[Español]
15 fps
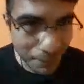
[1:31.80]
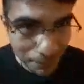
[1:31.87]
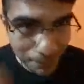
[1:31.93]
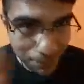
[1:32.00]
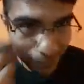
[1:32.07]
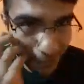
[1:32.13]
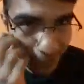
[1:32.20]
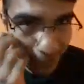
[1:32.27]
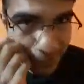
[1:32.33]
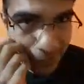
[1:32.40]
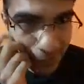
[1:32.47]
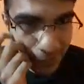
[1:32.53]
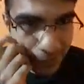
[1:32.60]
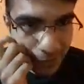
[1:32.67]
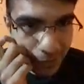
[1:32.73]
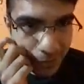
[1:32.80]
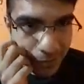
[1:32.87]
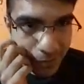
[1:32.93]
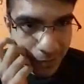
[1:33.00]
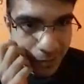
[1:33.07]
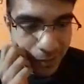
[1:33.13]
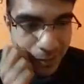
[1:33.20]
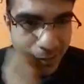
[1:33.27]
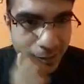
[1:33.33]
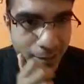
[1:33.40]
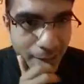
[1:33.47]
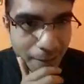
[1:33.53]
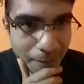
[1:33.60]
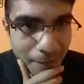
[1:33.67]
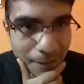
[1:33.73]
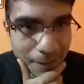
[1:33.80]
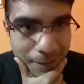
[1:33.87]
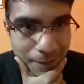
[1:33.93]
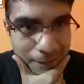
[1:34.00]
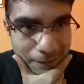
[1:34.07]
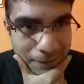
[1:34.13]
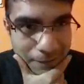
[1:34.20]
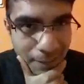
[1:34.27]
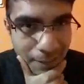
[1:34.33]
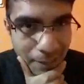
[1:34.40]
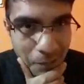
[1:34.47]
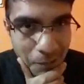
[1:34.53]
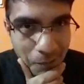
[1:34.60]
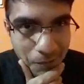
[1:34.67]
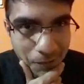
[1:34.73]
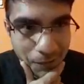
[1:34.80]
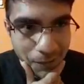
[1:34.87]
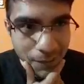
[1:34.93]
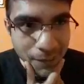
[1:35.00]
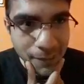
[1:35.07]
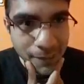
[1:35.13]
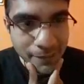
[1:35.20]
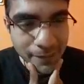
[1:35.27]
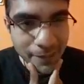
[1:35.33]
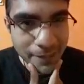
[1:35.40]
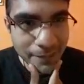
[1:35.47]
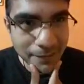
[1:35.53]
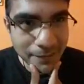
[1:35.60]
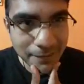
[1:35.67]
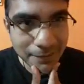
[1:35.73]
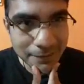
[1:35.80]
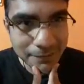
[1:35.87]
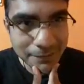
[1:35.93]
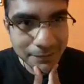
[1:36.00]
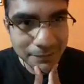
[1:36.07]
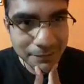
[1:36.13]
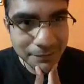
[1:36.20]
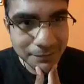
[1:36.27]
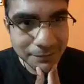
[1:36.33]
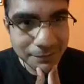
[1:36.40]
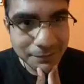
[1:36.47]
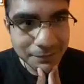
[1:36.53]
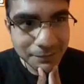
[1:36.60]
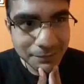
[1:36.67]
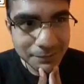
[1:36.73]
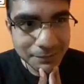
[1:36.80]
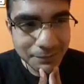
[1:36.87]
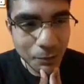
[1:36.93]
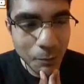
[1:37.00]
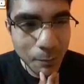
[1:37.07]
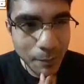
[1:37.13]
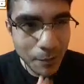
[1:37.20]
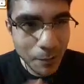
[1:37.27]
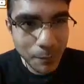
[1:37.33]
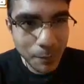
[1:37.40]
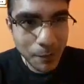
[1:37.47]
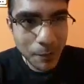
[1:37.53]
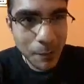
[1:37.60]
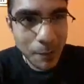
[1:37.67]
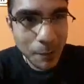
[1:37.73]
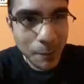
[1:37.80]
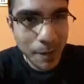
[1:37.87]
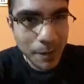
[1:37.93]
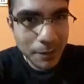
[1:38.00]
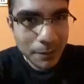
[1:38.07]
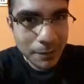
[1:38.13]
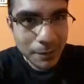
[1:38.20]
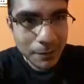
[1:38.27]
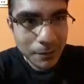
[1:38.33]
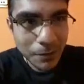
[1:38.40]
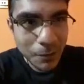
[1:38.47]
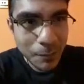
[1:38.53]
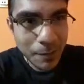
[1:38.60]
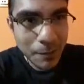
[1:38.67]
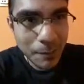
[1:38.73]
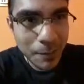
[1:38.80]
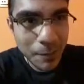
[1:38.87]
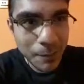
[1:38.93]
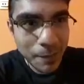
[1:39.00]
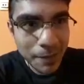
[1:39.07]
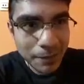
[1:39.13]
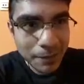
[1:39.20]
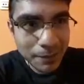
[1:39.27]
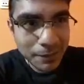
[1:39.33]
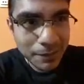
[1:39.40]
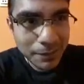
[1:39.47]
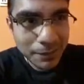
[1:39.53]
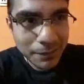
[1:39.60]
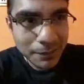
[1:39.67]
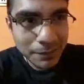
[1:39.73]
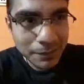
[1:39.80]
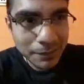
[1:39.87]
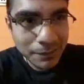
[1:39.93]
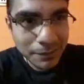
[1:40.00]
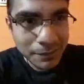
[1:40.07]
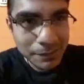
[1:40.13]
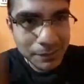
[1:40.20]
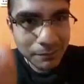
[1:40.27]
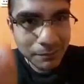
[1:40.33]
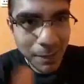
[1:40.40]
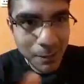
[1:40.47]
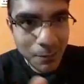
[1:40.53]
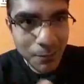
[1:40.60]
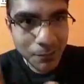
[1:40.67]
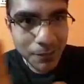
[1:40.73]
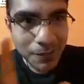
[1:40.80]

que voy a ganar. Ahí va el Excalius X3. Opa, opa, opa, opa. Opa, opa, opa. Vamos,